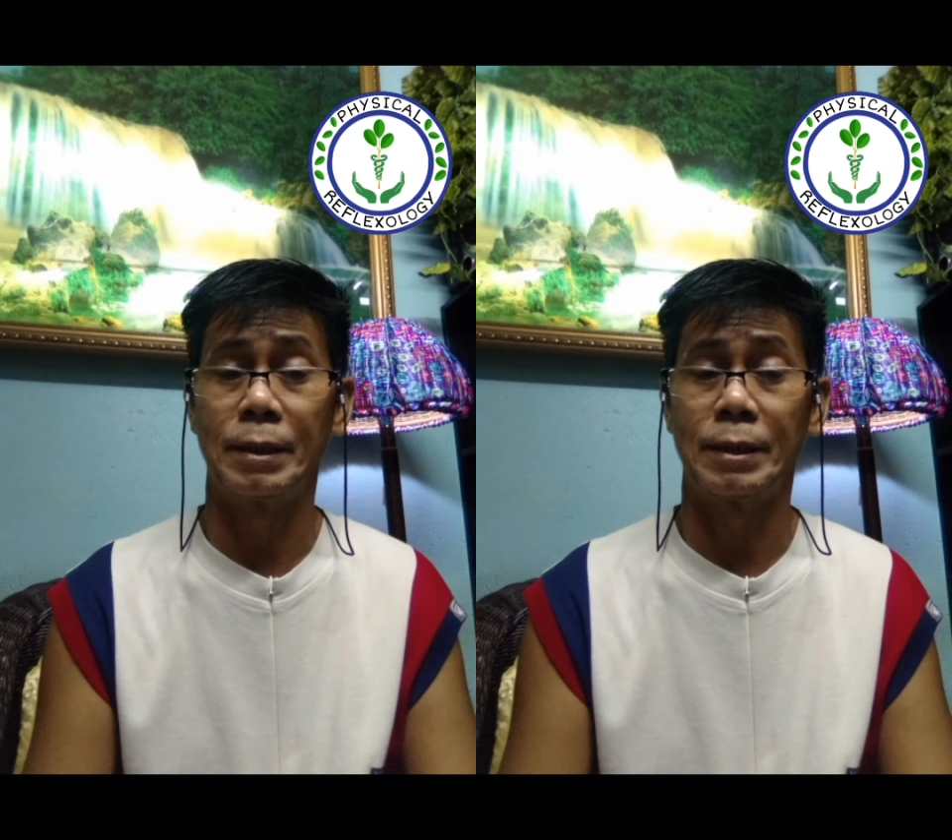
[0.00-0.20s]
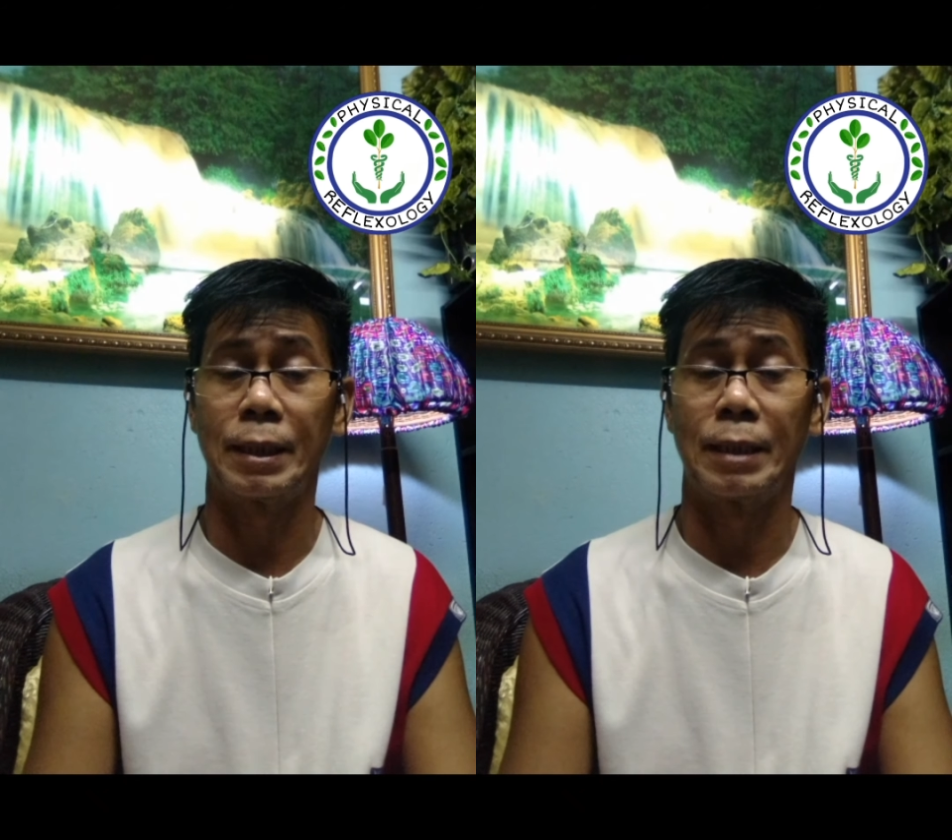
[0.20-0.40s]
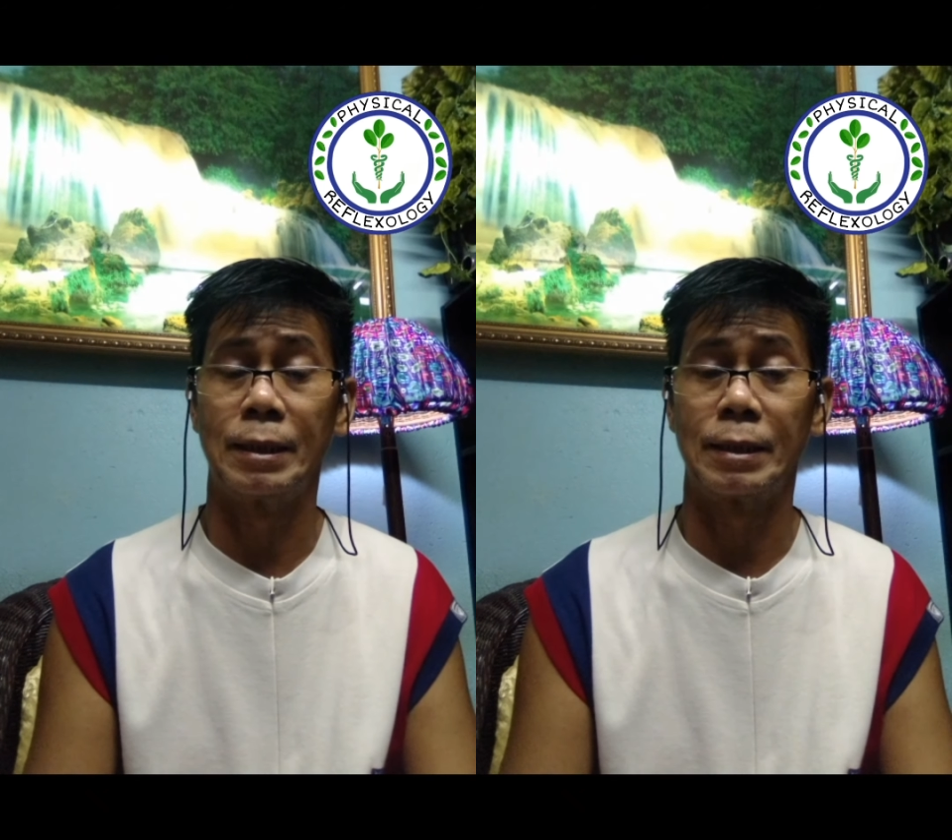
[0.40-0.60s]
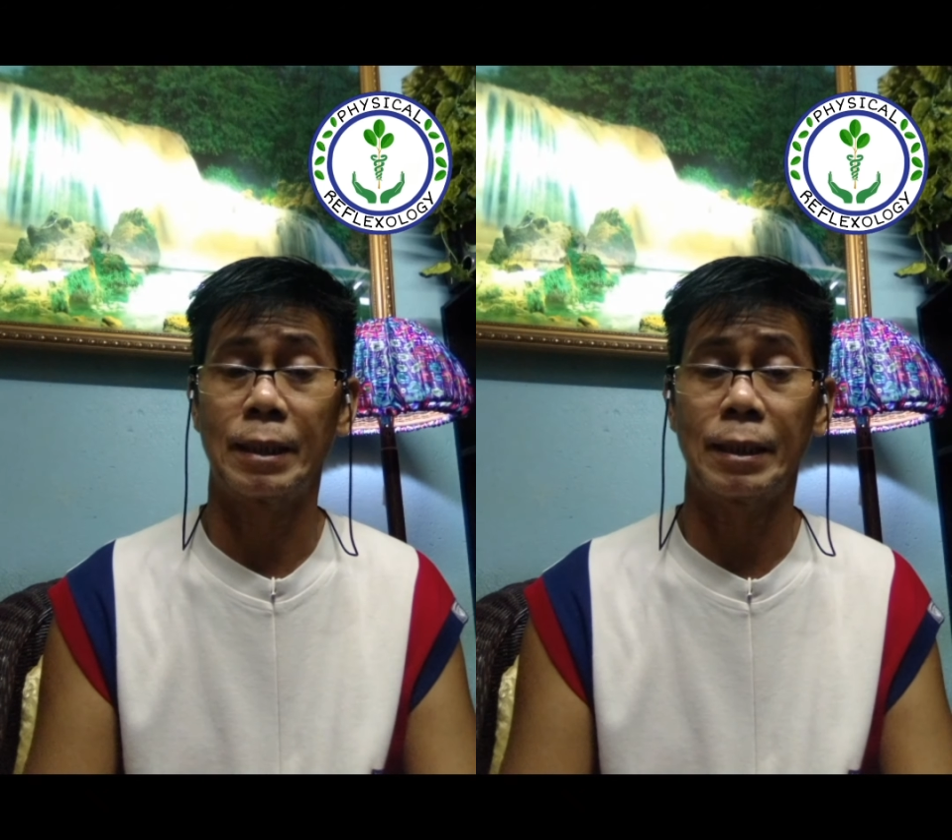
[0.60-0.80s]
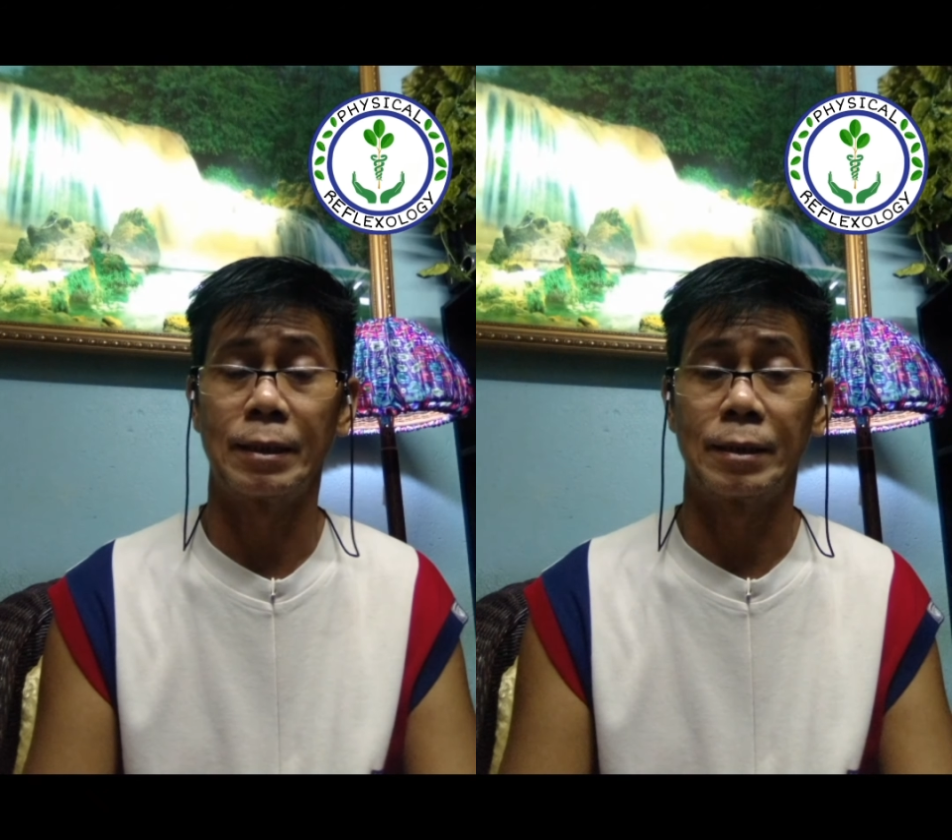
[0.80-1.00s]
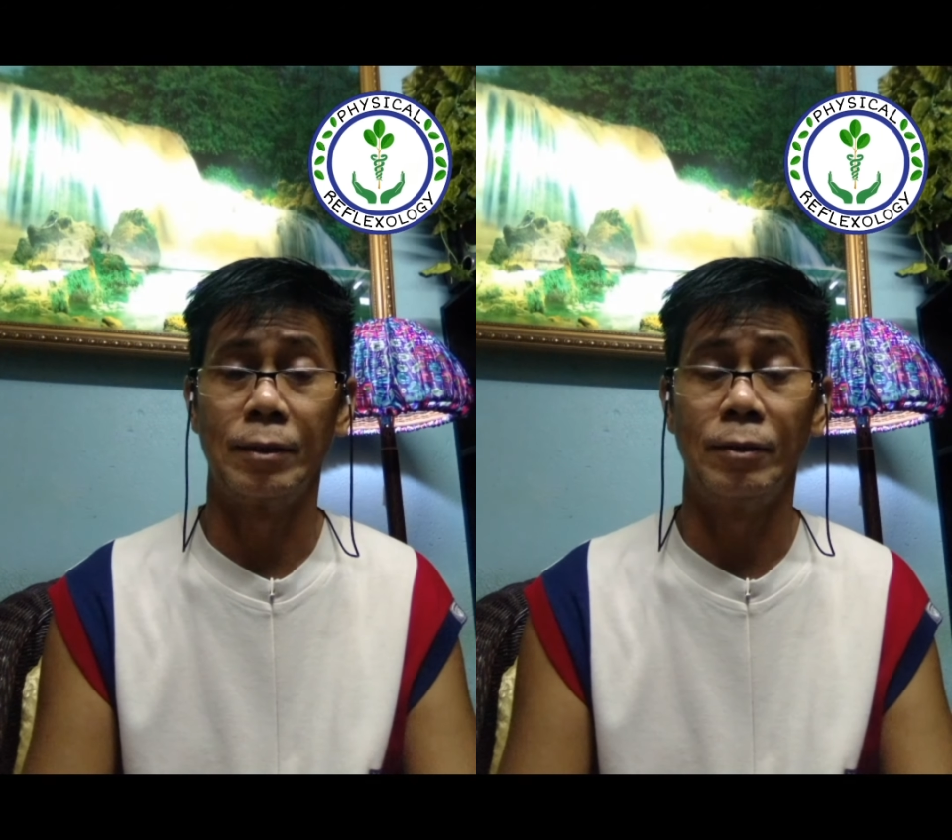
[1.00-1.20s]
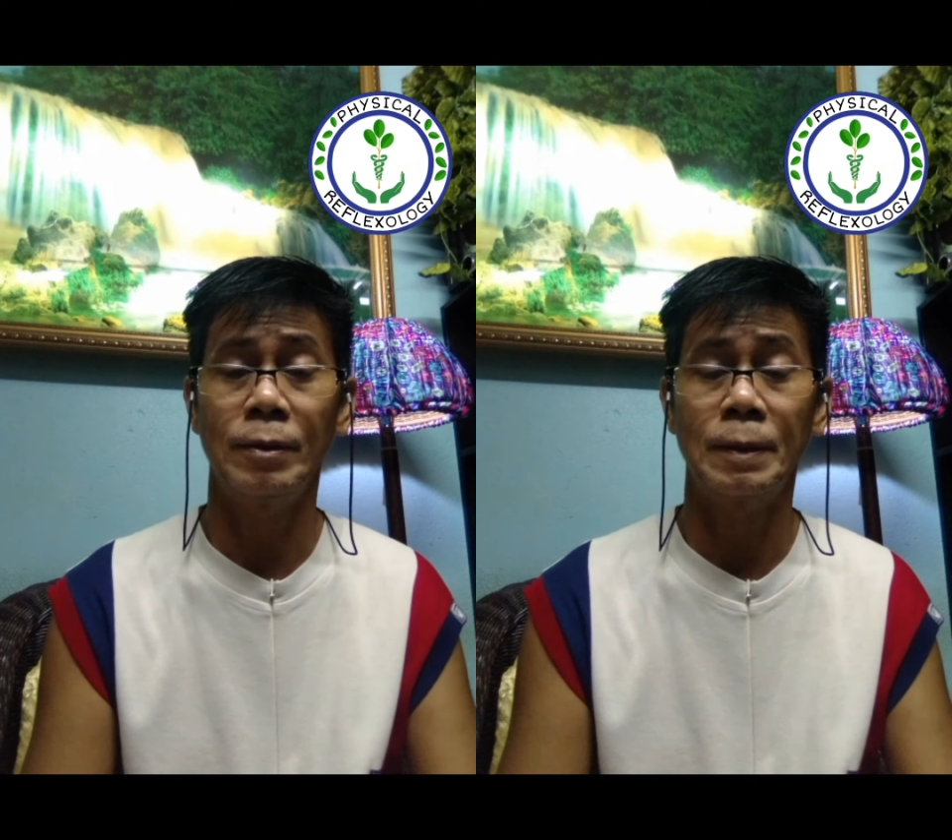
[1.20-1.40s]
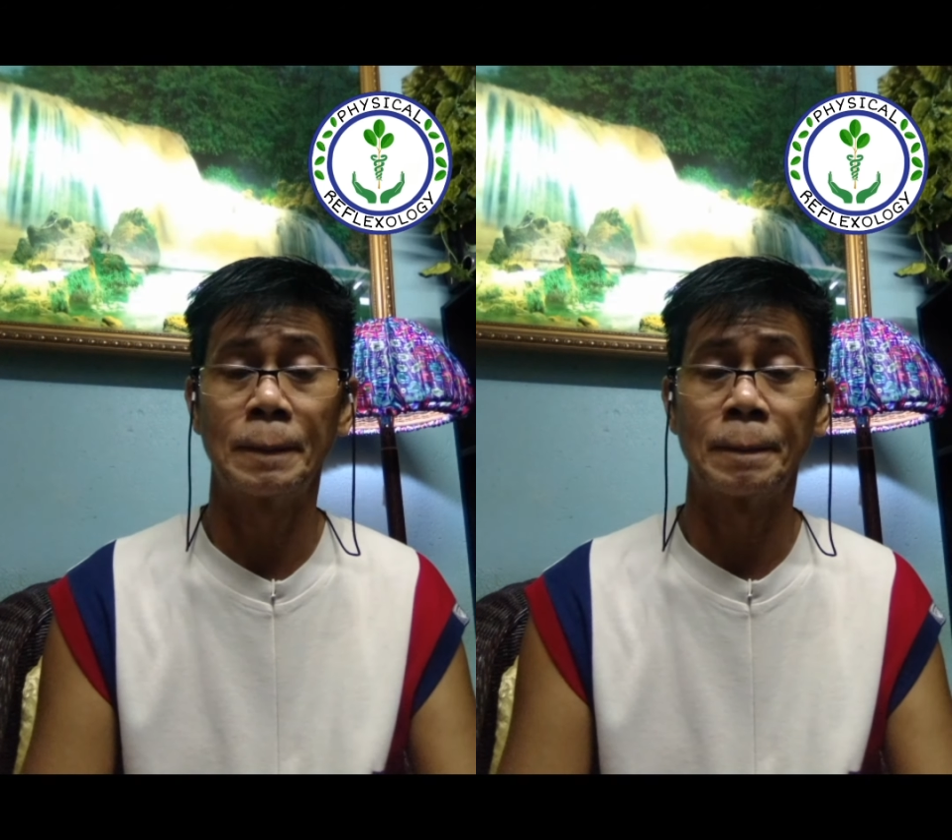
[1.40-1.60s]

sa kanyang sakit, ano.